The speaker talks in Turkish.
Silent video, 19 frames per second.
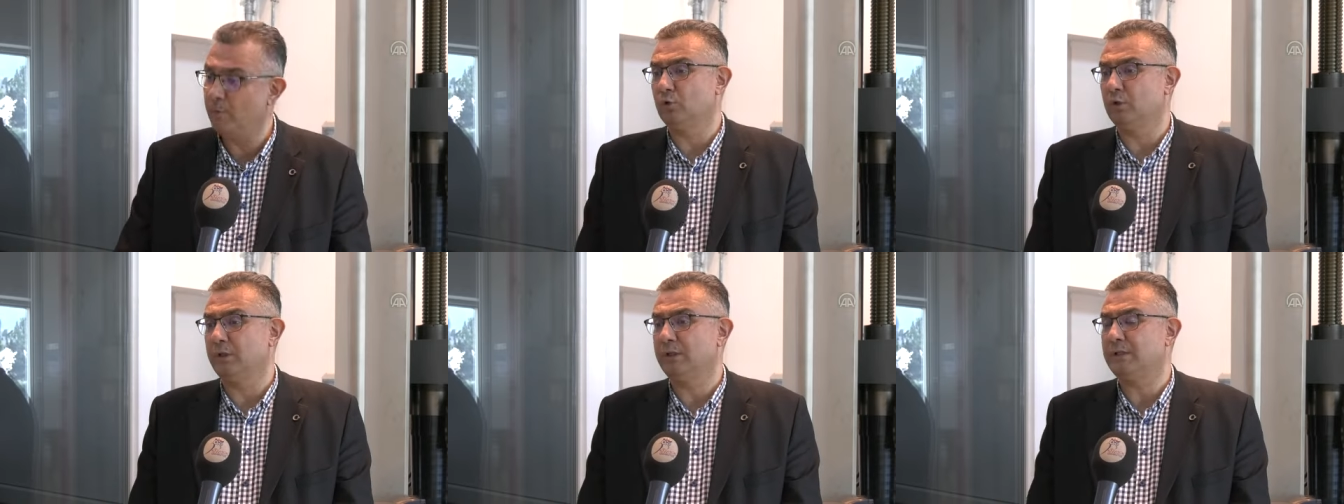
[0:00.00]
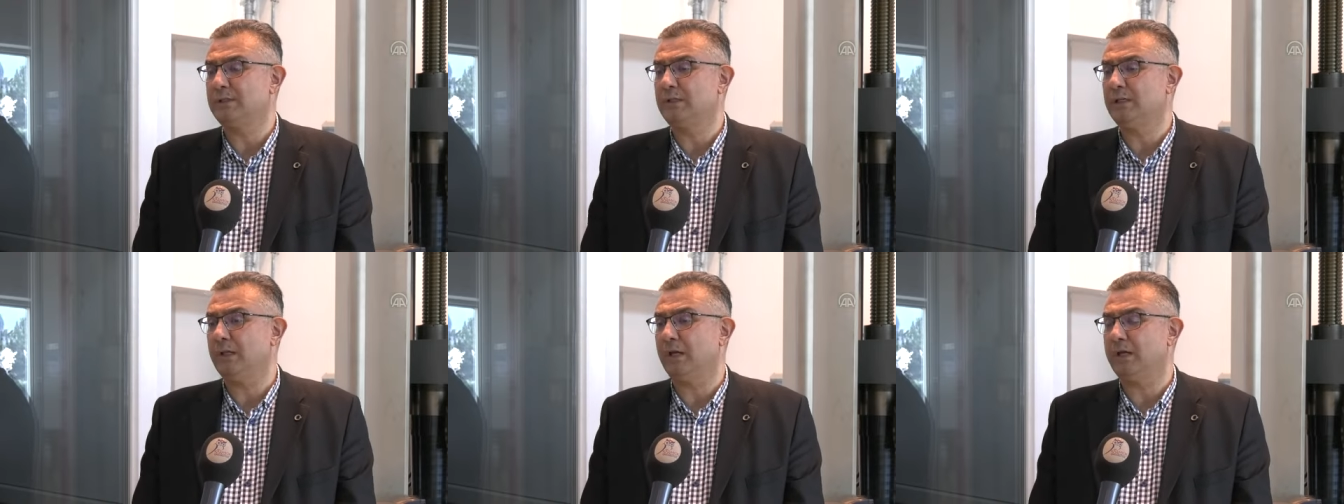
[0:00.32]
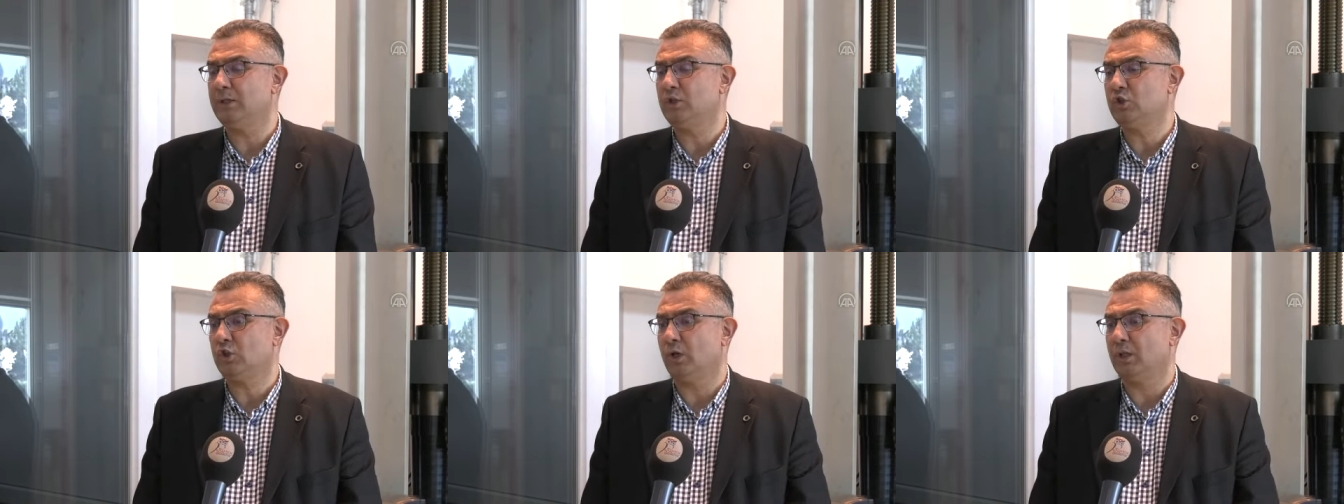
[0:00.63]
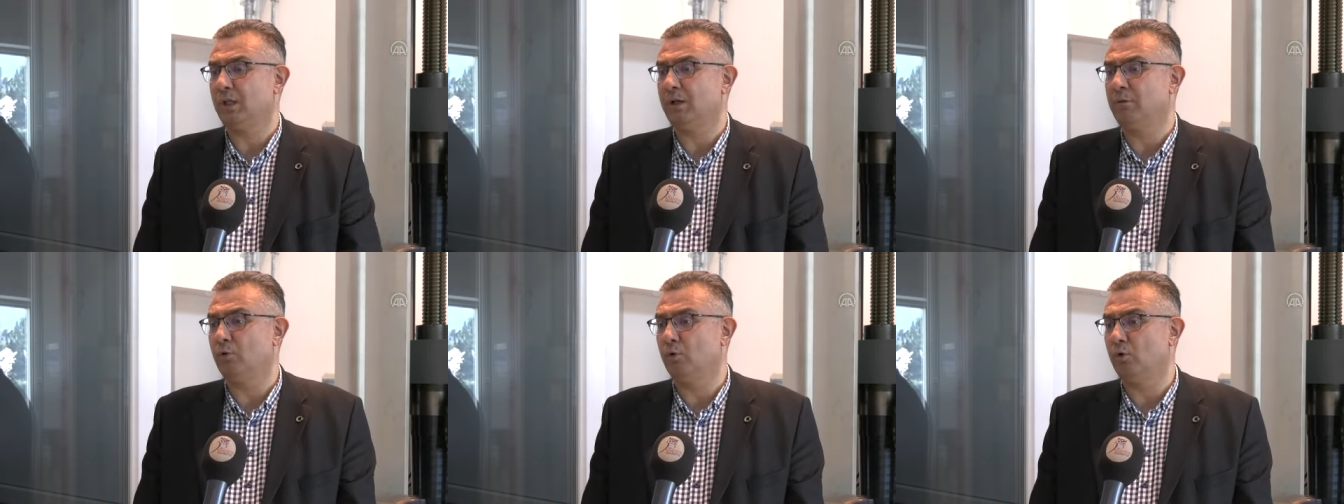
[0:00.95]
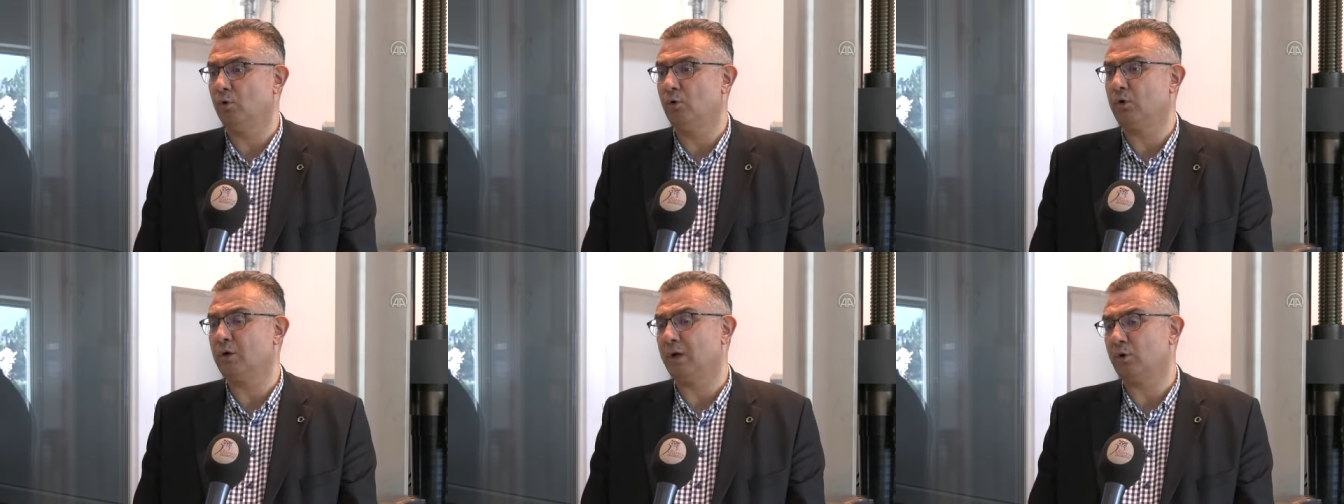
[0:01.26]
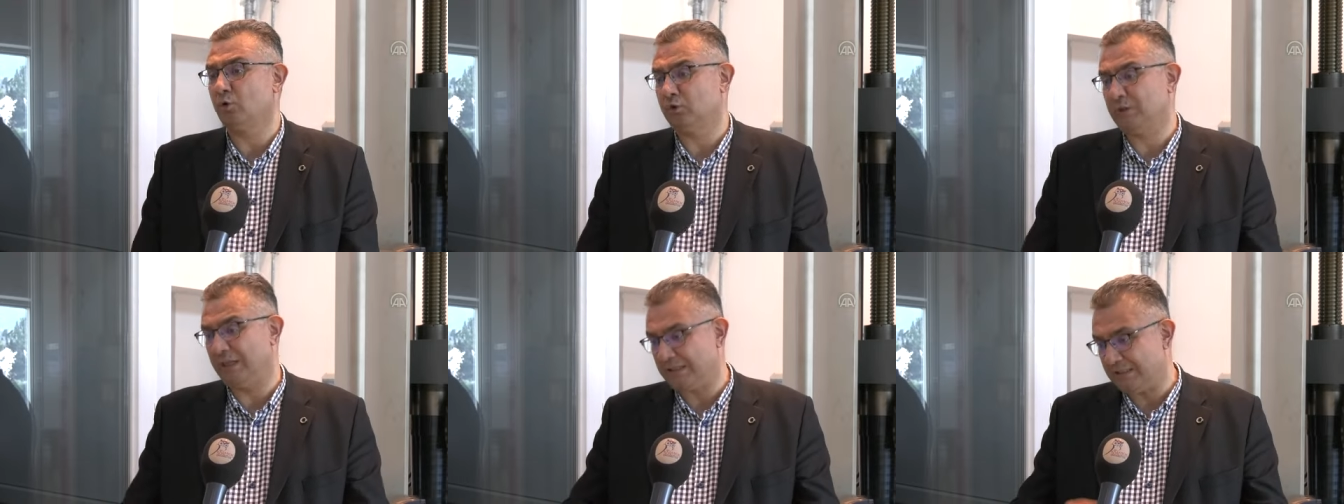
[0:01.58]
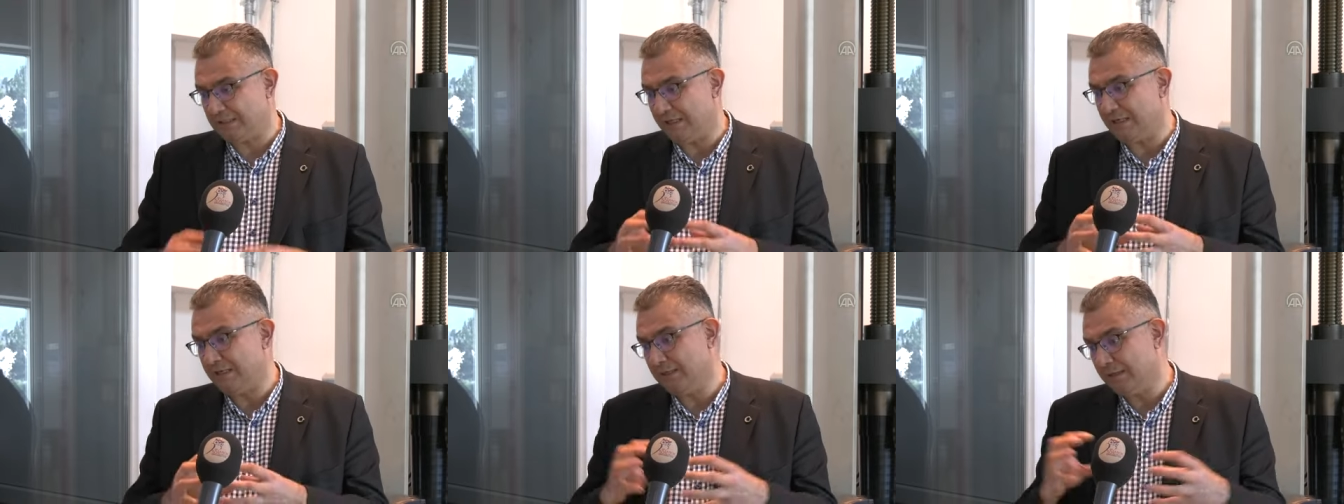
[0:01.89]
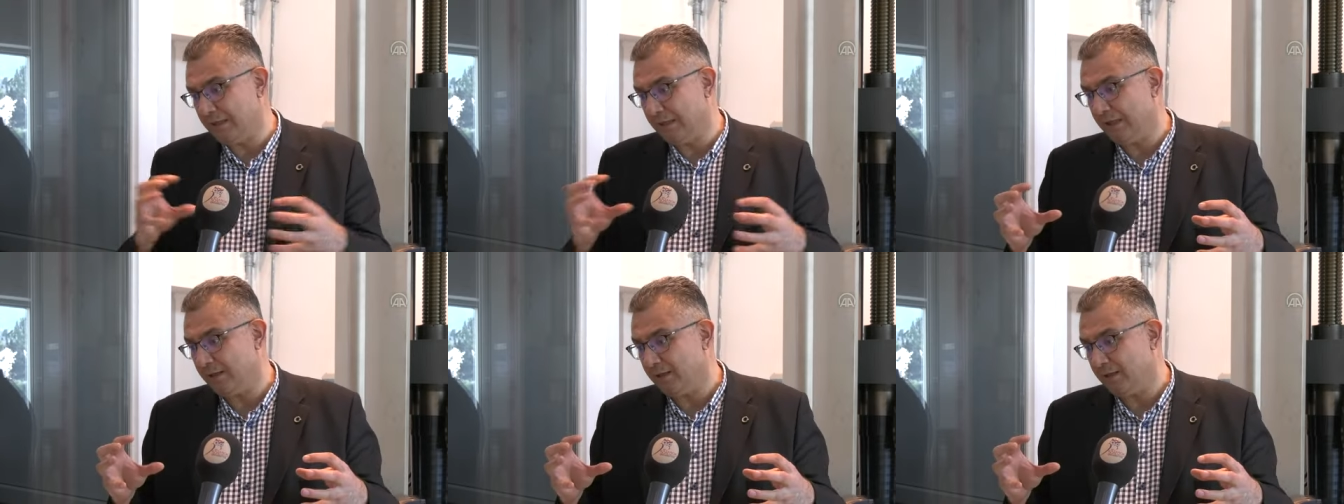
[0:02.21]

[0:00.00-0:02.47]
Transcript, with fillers: Dolayısıyla inşallah o karot testlerinde